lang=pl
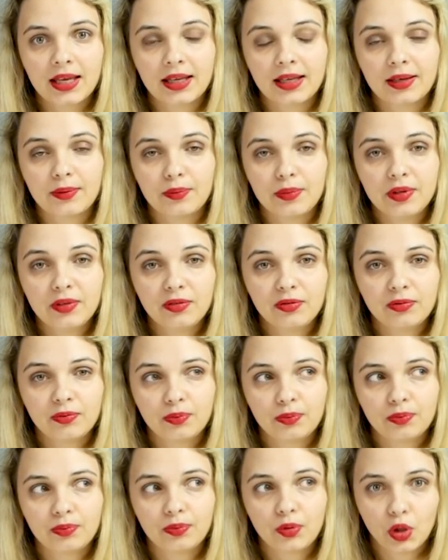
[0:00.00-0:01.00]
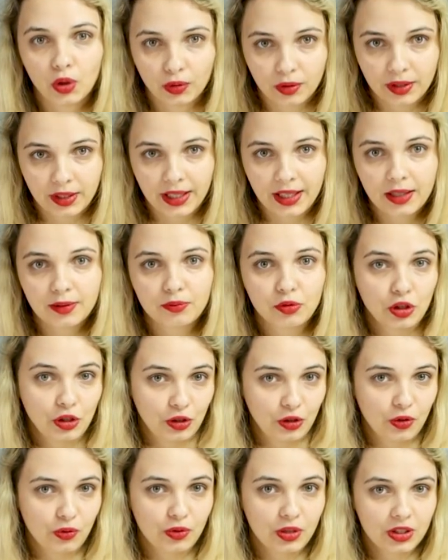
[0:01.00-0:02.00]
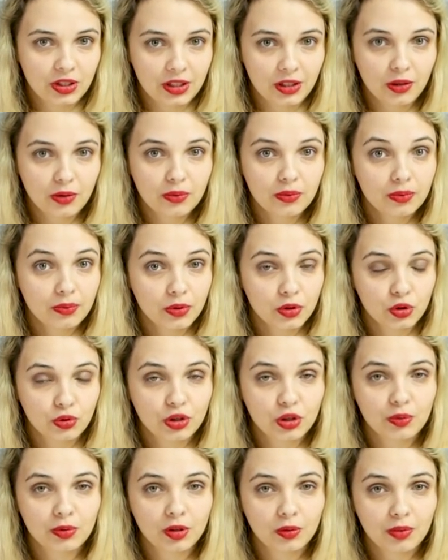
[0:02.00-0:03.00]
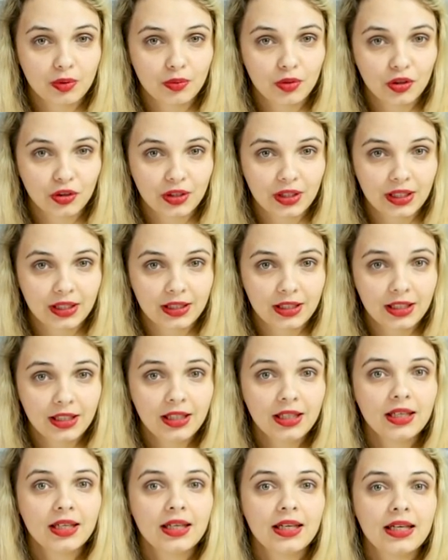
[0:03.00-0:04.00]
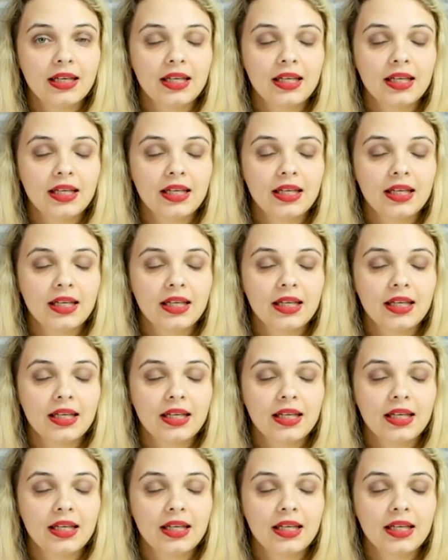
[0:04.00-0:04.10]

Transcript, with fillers: e, my w piątek przed tą niedzielą poszłyśmy do biblioteki